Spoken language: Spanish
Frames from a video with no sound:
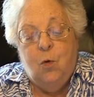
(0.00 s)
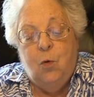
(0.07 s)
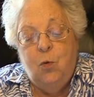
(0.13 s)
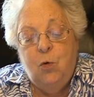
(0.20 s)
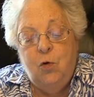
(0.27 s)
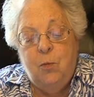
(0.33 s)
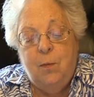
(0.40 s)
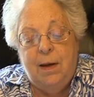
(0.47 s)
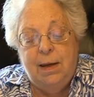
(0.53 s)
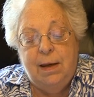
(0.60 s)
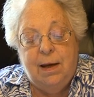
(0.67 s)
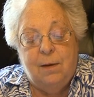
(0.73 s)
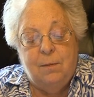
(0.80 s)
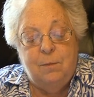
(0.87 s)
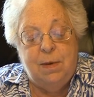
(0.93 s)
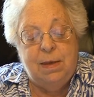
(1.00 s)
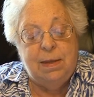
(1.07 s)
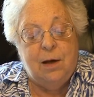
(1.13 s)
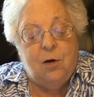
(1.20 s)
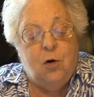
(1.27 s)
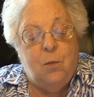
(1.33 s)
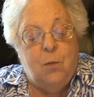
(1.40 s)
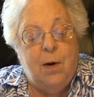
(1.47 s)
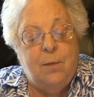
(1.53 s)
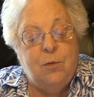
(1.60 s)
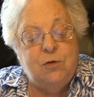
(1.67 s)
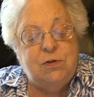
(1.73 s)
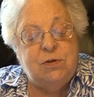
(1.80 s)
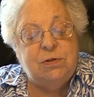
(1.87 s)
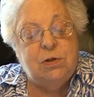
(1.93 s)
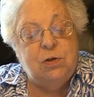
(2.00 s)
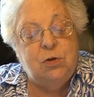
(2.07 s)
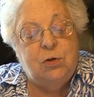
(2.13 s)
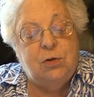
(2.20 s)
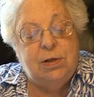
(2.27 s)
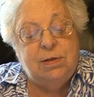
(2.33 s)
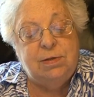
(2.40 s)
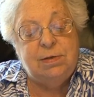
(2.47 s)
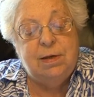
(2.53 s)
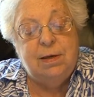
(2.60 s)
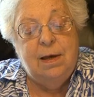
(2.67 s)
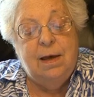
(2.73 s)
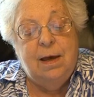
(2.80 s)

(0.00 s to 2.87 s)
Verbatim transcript: Unos manejan vidas como amos y señores